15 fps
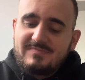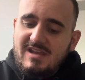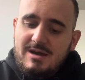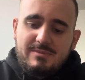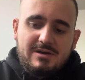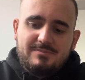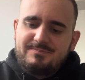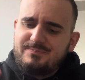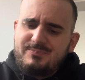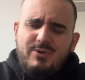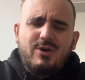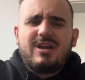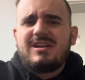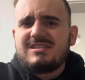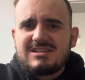Aber
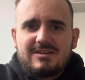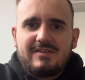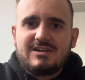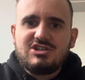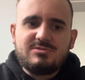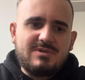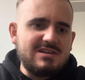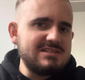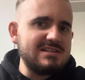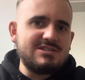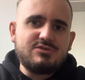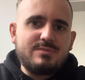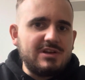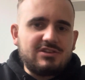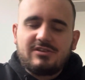Burger King ist Quatsch im
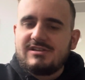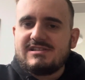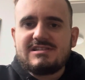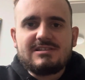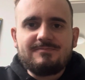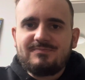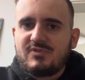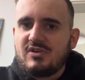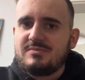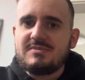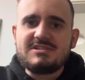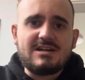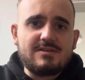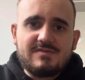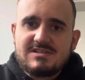Gegensatz zu McDonalds. Könnt mir
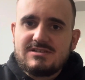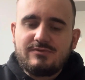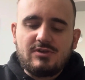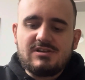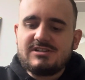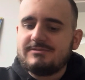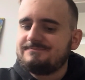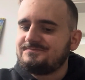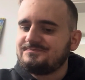sagen, was ihr wollt.